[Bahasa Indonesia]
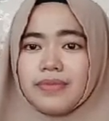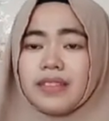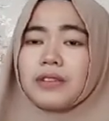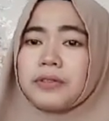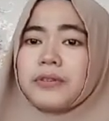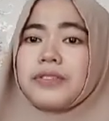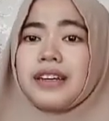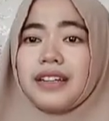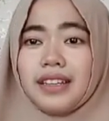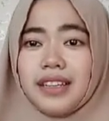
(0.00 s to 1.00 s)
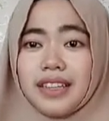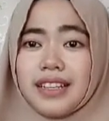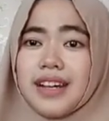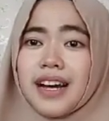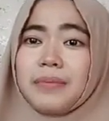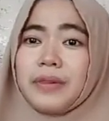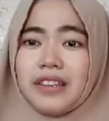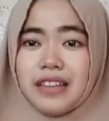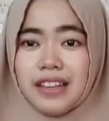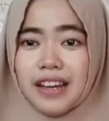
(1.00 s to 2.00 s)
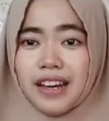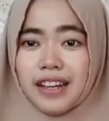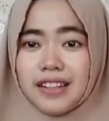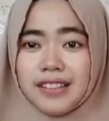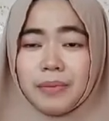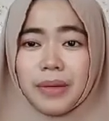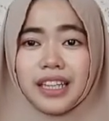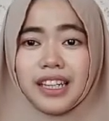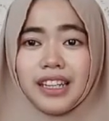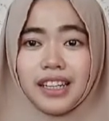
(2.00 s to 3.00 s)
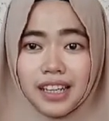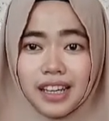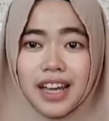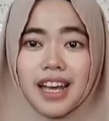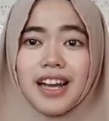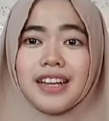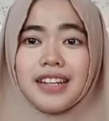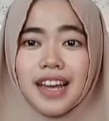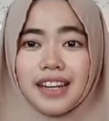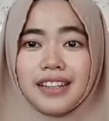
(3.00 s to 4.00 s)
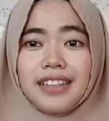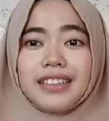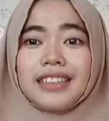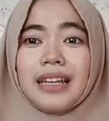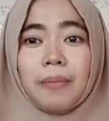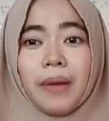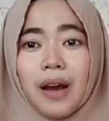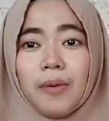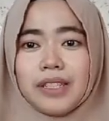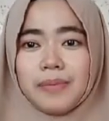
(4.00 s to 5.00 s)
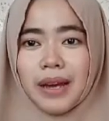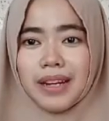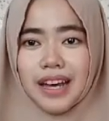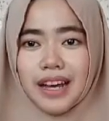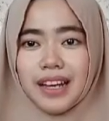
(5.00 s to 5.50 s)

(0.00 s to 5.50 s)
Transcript: So, jadi kita jangan menyanyiakan kesempatan ini dan tetaplah waspada.